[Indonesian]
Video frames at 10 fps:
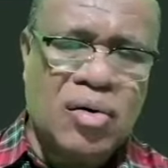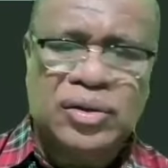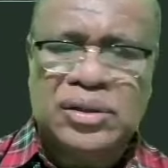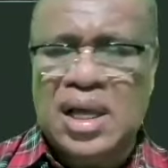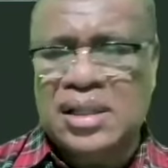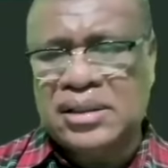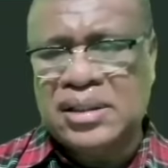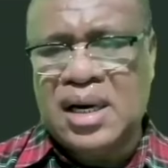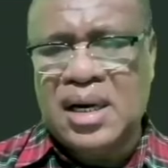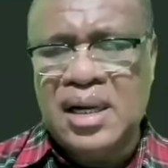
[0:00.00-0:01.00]
kota,
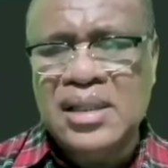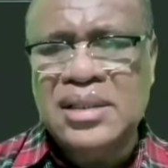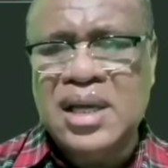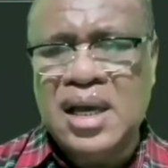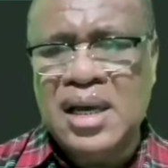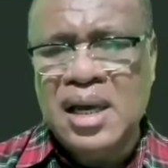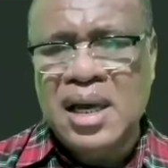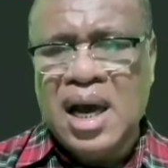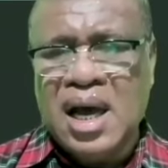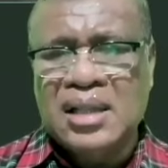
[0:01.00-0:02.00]
antar desa,
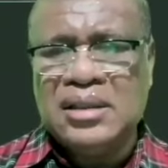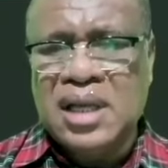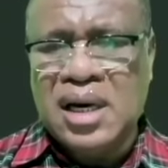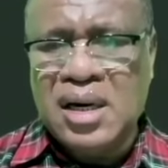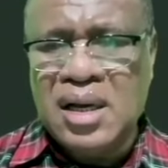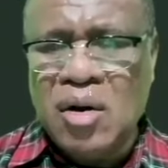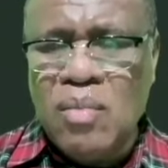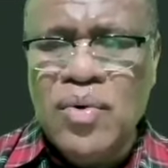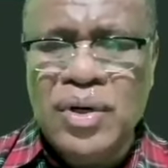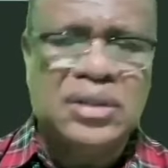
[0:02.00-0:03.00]
antar
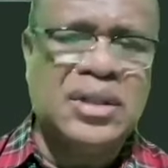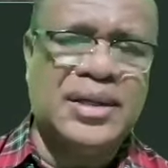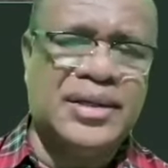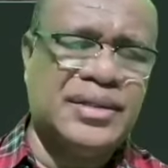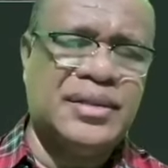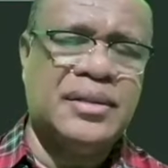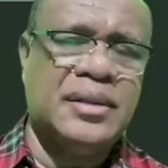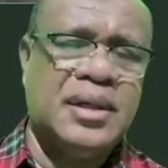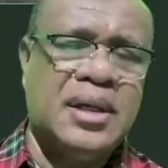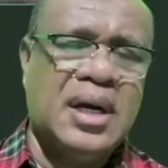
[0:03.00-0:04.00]
komunitas.
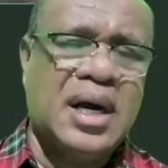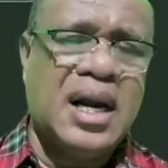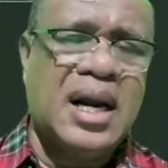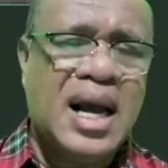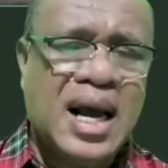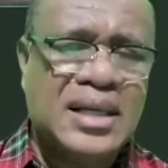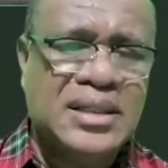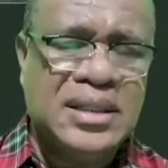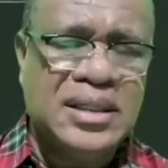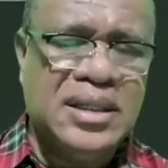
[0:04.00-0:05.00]
Karena
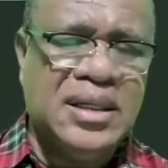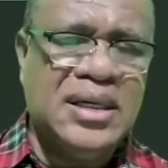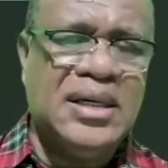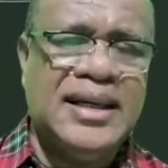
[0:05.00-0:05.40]
kasih dingin